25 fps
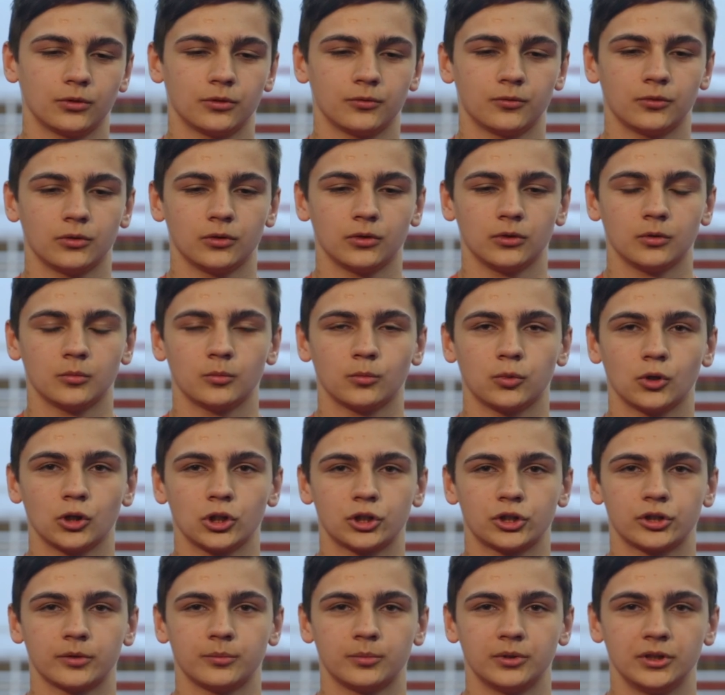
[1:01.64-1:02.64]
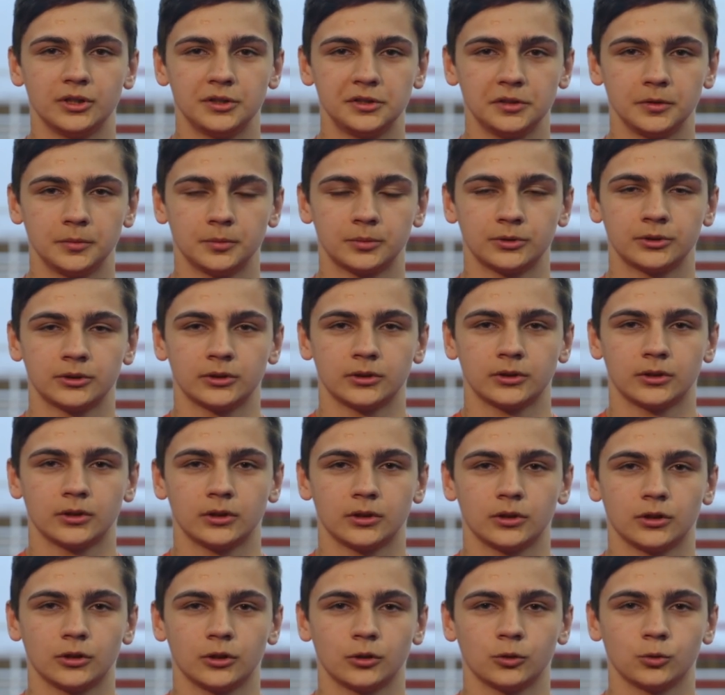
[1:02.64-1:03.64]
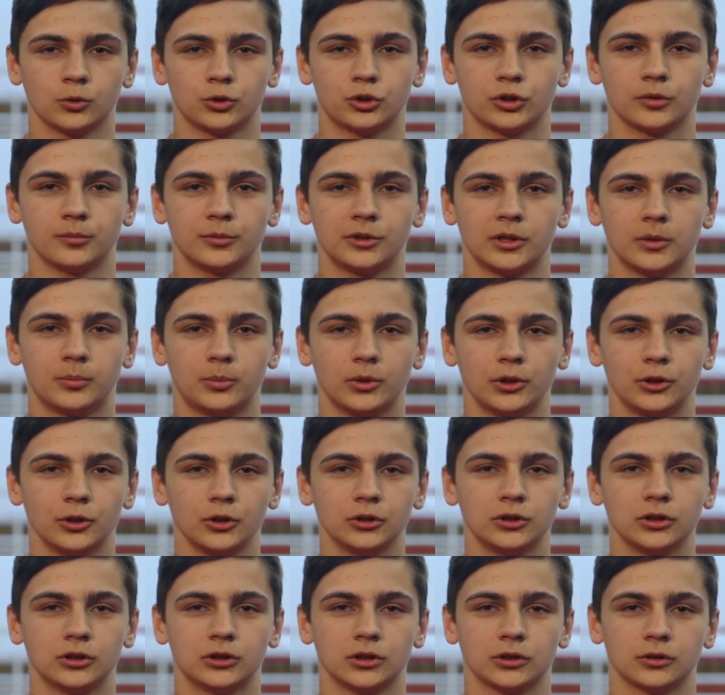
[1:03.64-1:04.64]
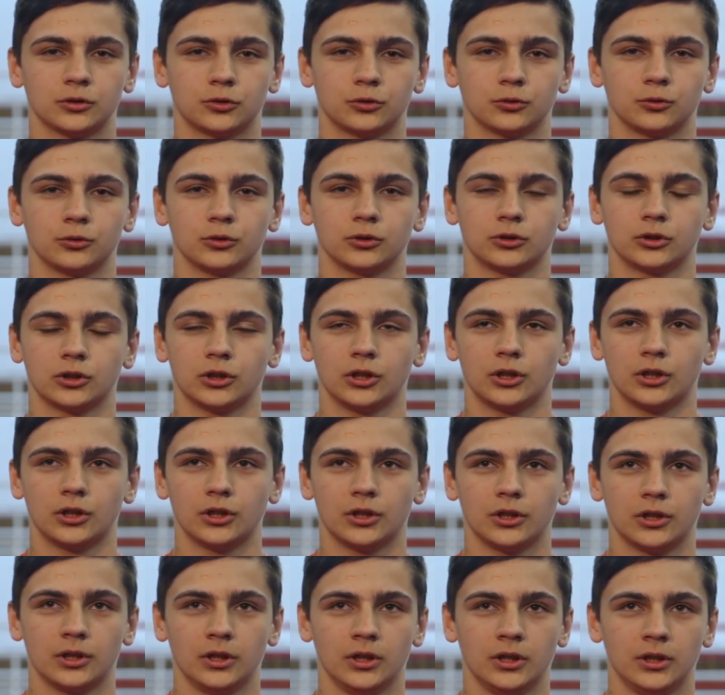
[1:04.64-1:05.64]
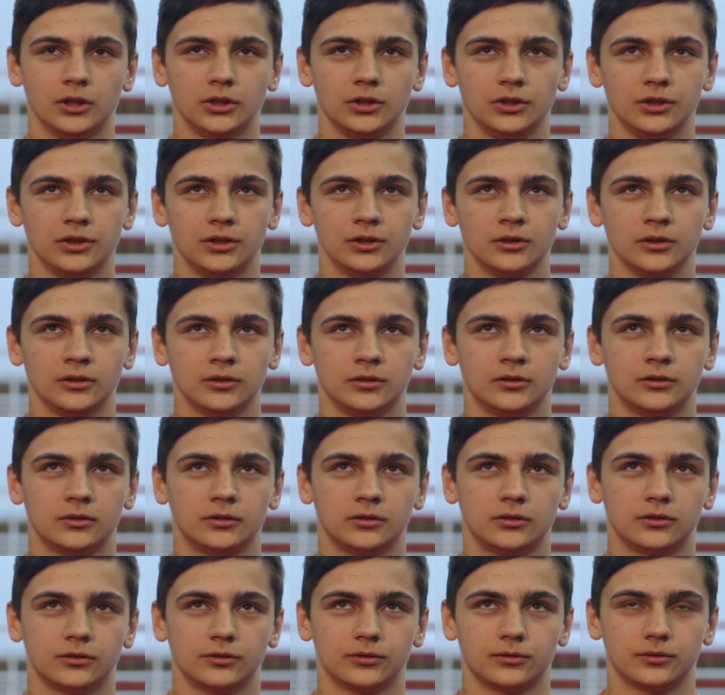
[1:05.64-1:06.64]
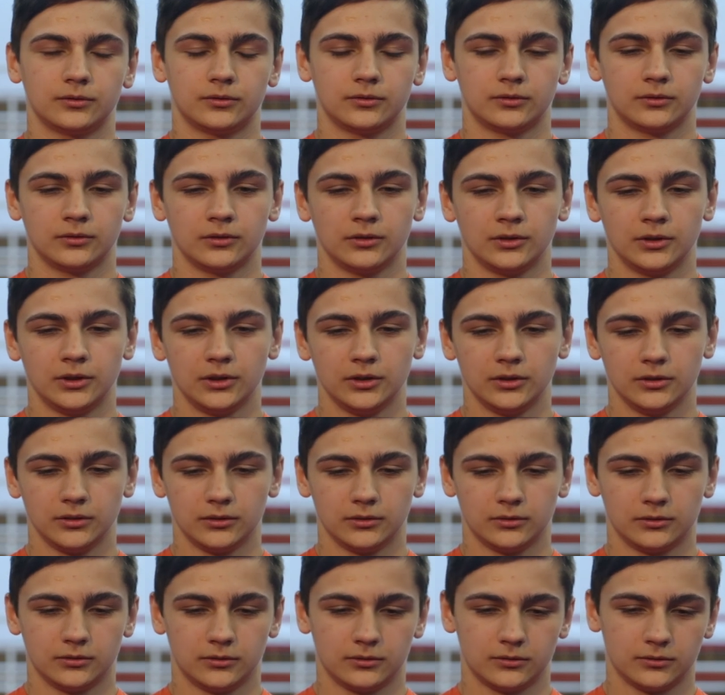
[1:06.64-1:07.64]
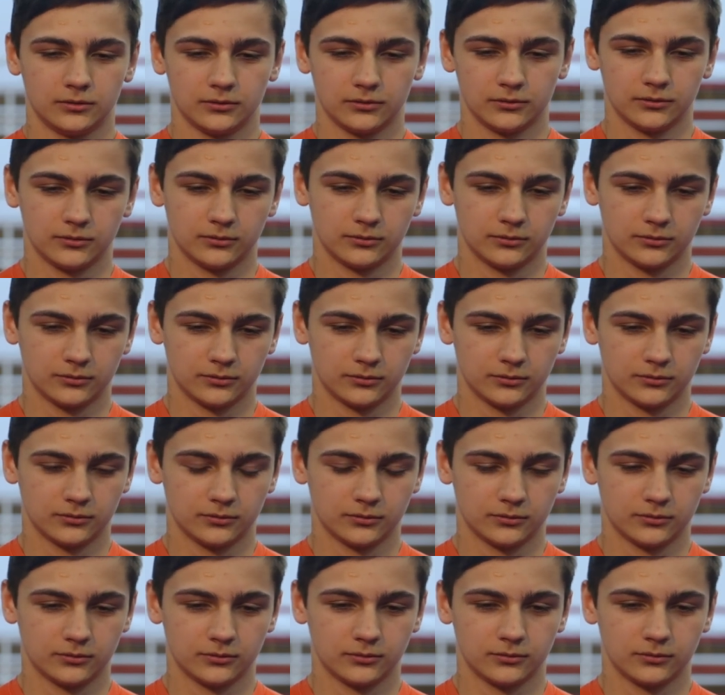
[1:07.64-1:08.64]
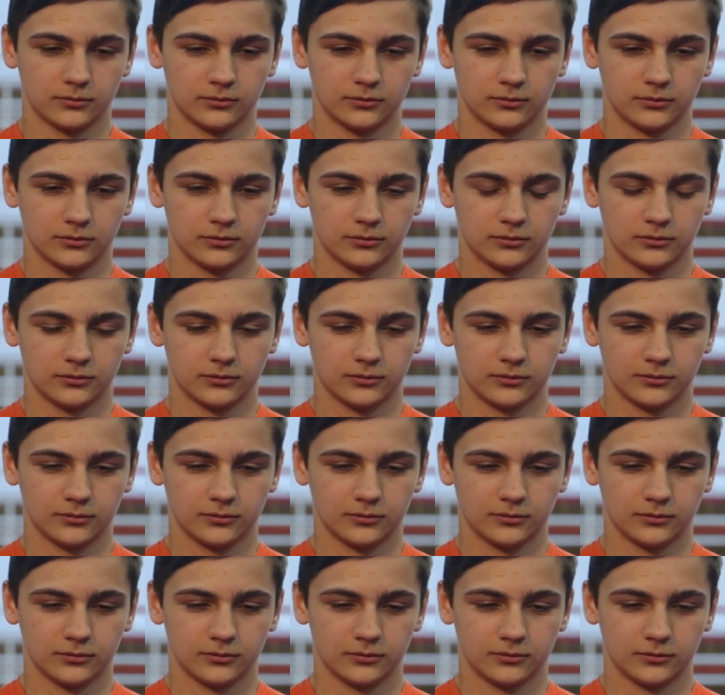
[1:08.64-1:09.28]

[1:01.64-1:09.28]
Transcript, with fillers: у него больше бицепс, лучше меня поет и танцует. И... И... И что?